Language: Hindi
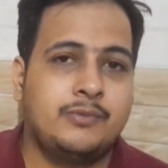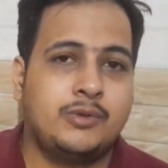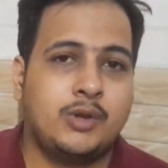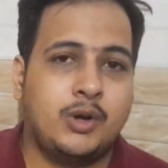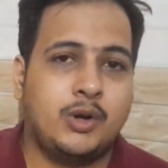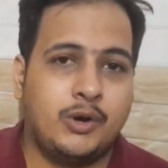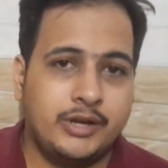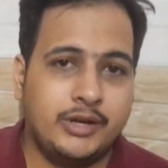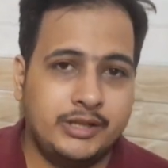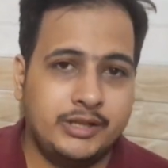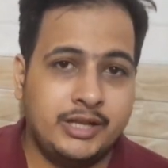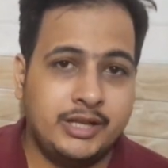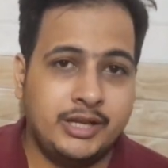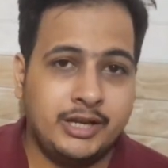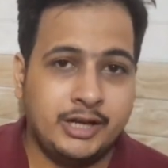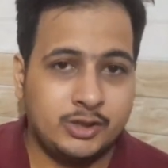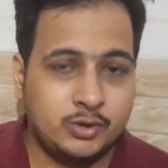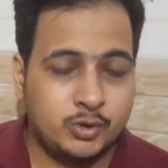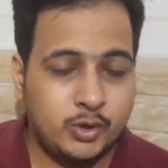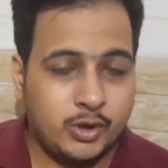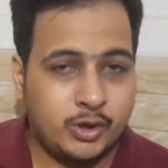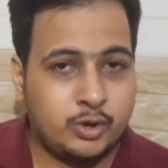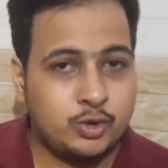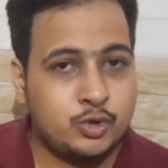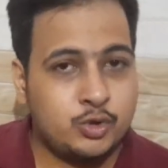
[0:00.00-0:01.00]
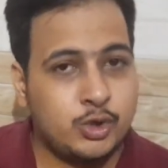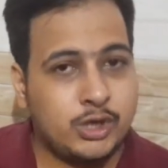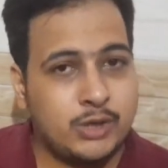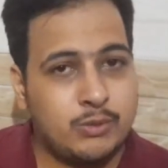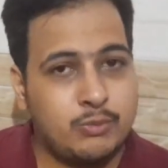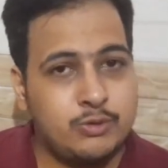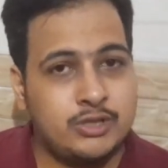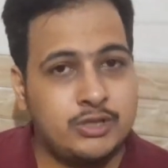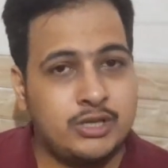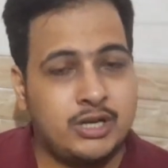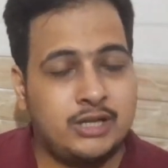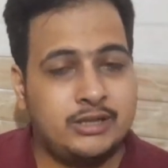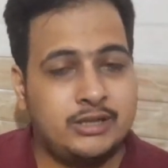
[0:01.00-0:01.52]
तोहिद हृदय को जो कि
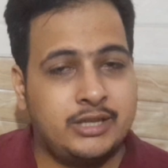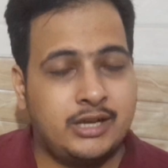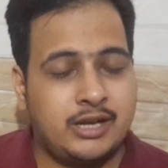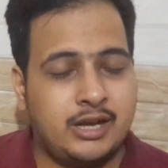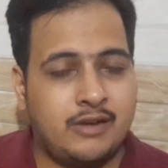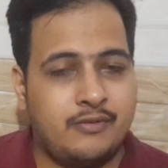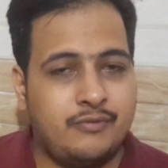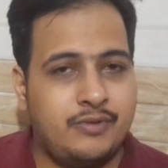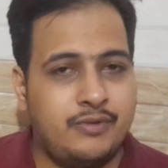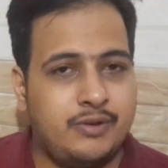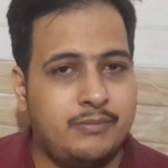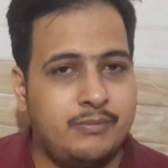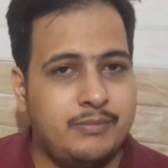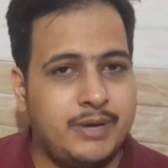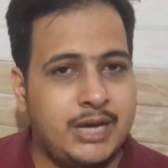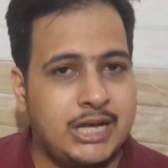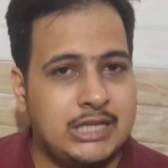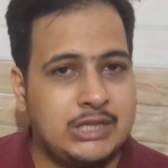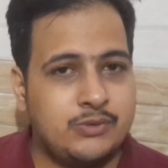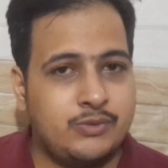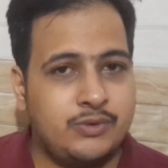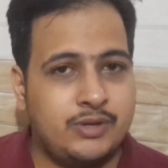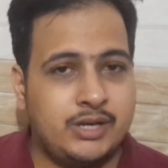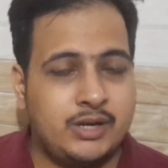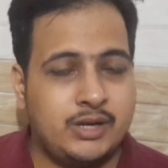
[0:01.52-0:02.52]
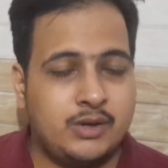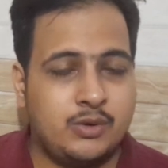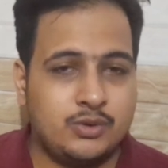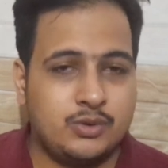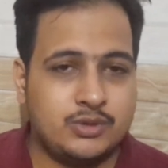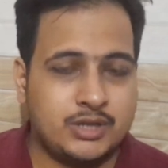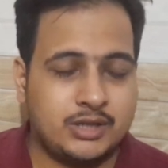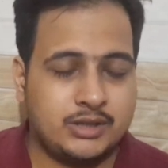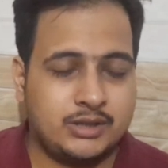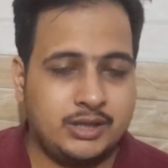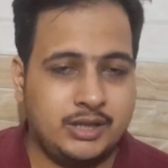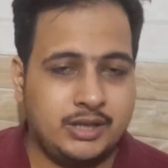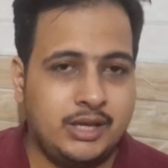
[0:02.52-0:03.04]
मुझे लगता है काफ़ी मैच विनर हो
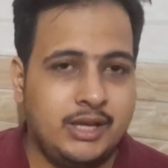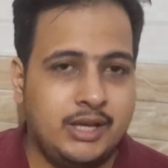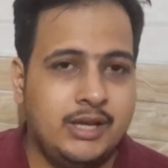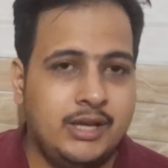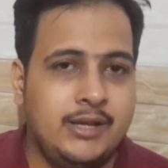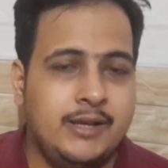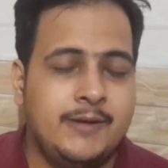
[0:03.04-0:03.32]
सकते हैं